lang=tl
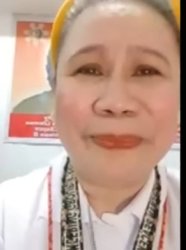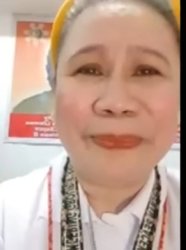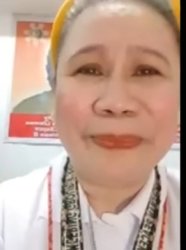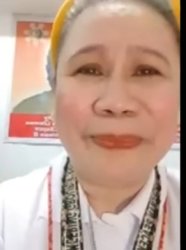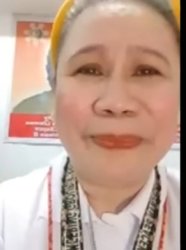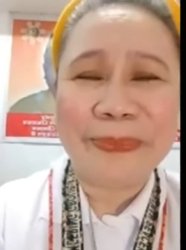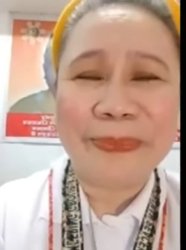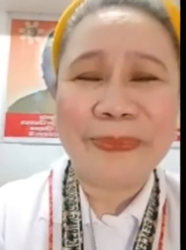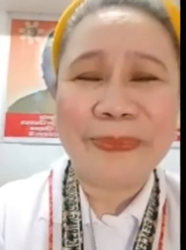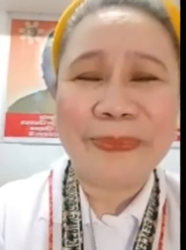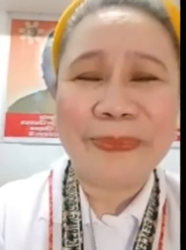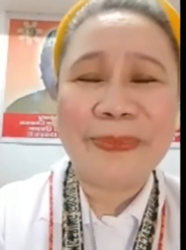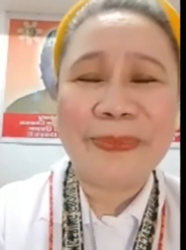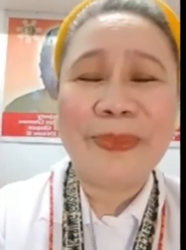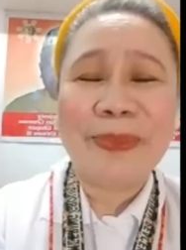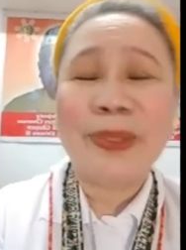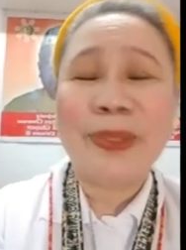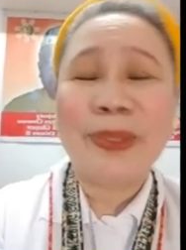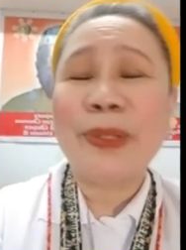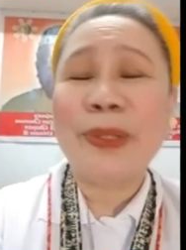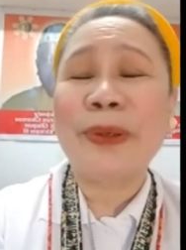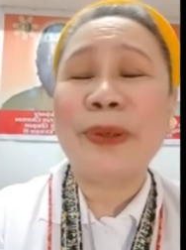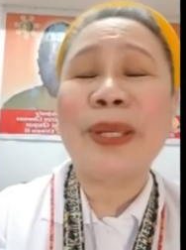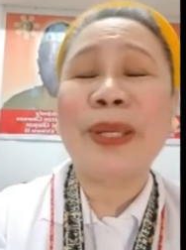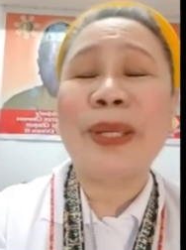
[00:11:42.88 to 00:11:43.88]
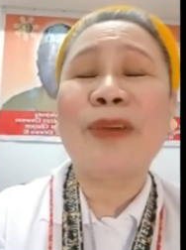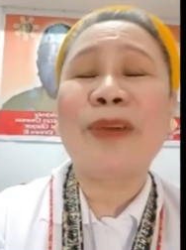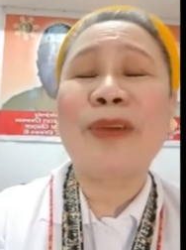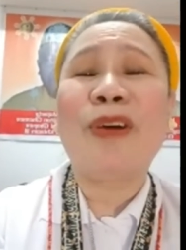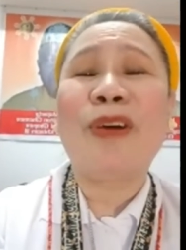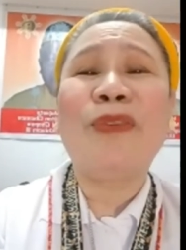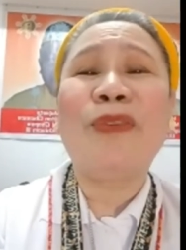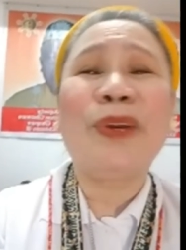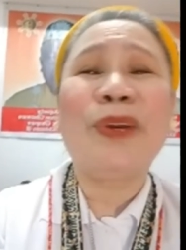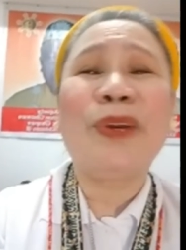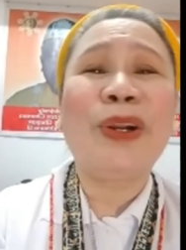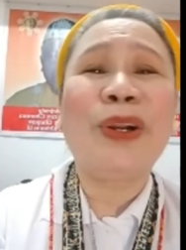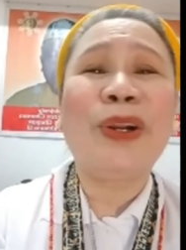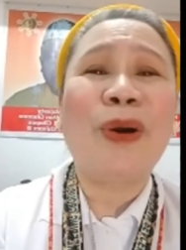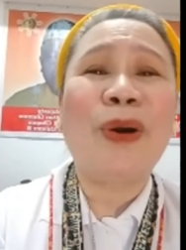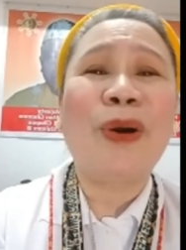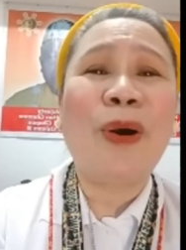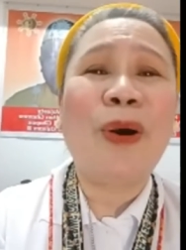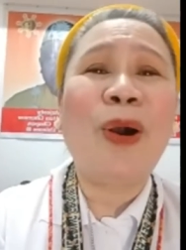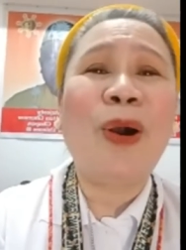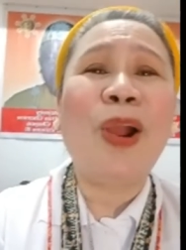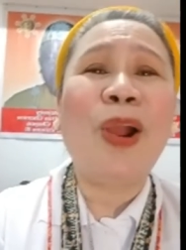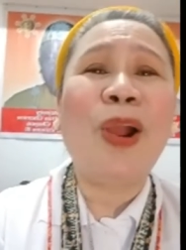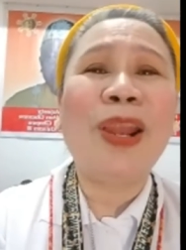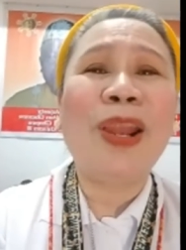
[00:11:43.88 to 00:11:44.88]
hindi pa ako
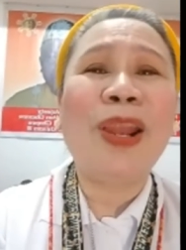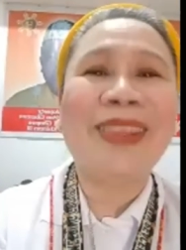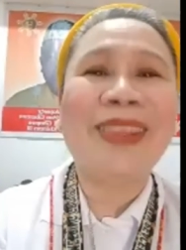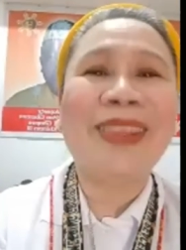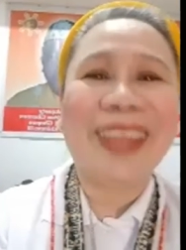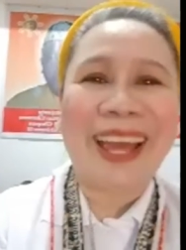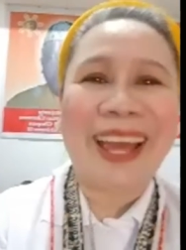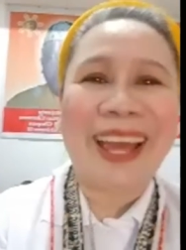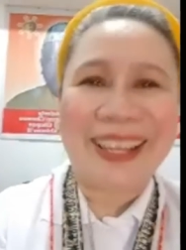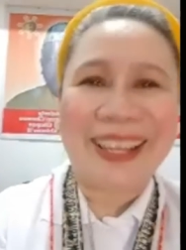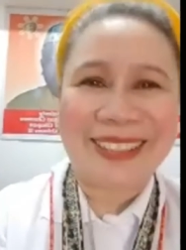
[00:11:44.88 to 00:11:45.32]
nakaka-recover.